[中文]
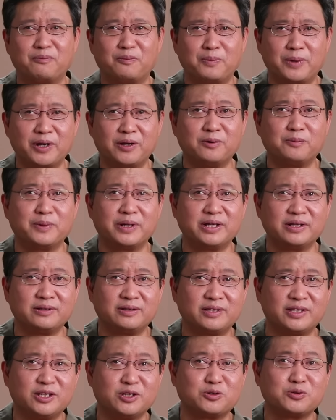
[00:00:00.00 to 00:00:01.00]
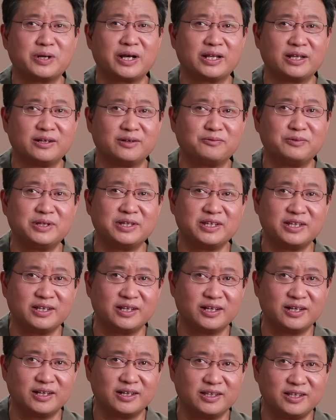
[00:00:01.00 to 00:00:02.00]
朋友们提出来的问题
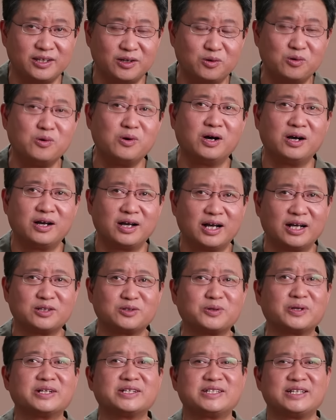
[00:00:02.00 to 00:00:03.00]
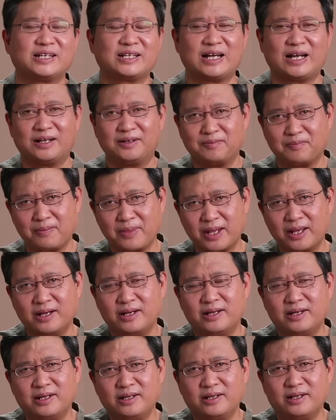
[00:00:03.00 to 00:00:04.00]
的疑惑啊做一个解答。
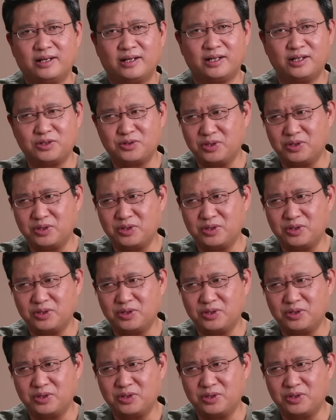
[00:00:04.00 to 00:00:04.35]
俄